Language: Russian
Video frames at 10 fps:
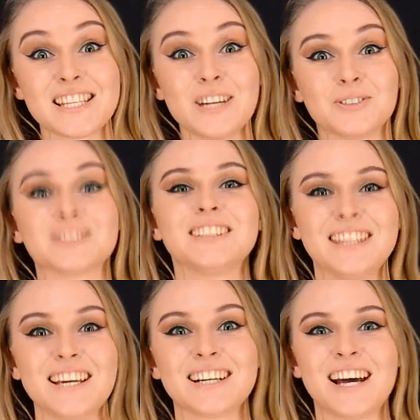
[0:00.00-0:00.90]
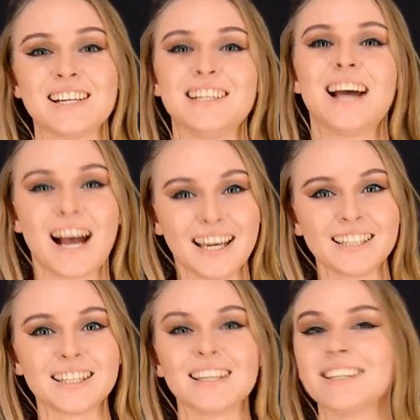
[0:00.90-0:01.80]
Салют, я Харли, а
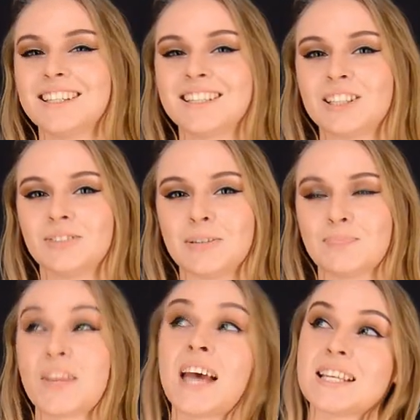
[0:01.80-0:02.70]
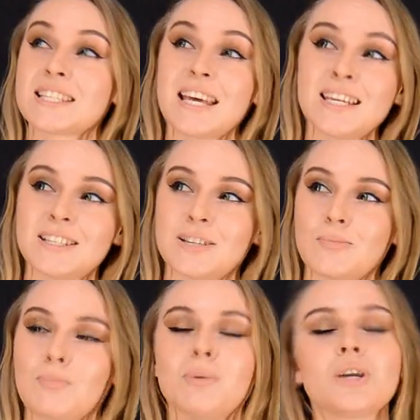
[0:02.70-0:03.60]
это Дик ТВ. Знаете,
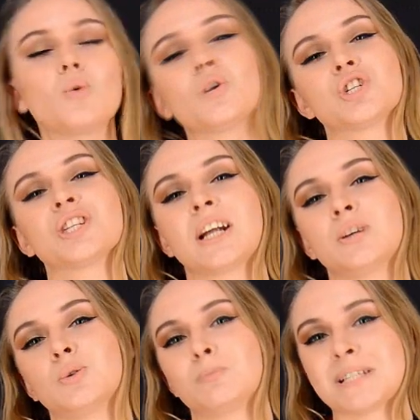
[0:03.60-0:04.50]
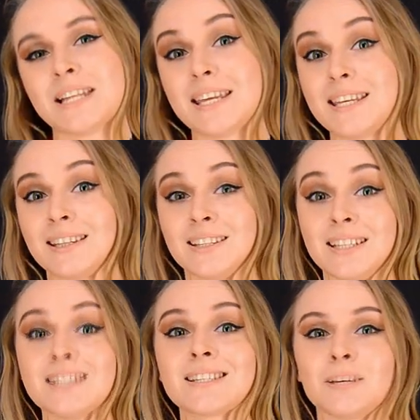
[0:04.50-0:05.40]
меня очень радует последняя
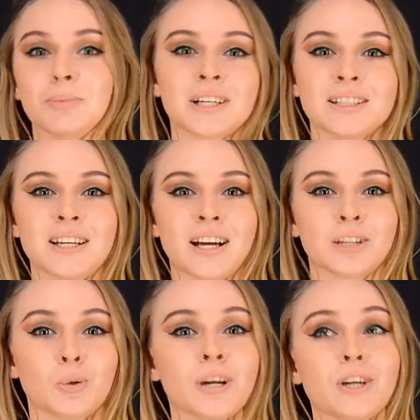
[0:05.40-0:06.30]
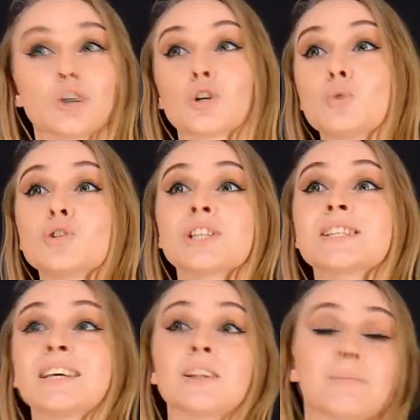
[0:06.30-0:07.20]
тенденция, благодаря которой
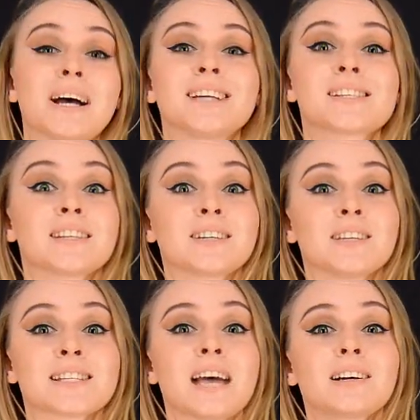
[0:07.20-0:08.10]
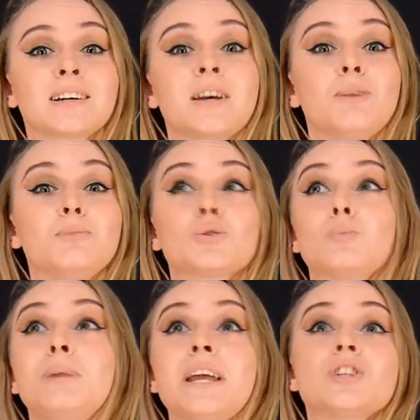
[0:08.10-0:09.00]
рушится и ломается на глаза
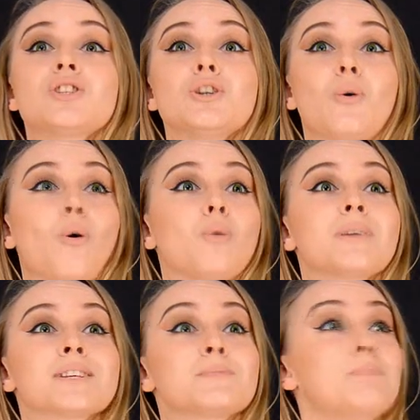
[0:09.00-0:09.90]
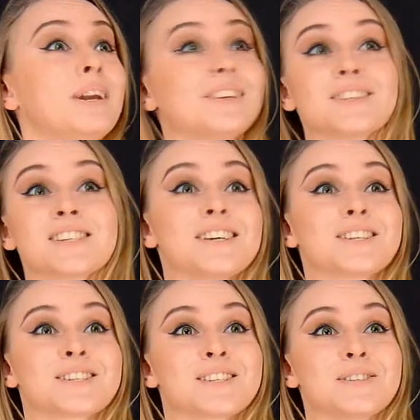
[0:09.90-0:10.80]
безупречный образ
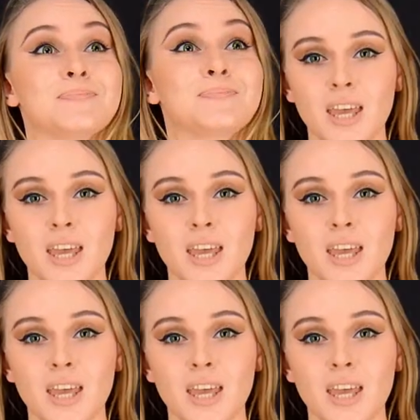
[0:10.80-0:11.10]
принцессы.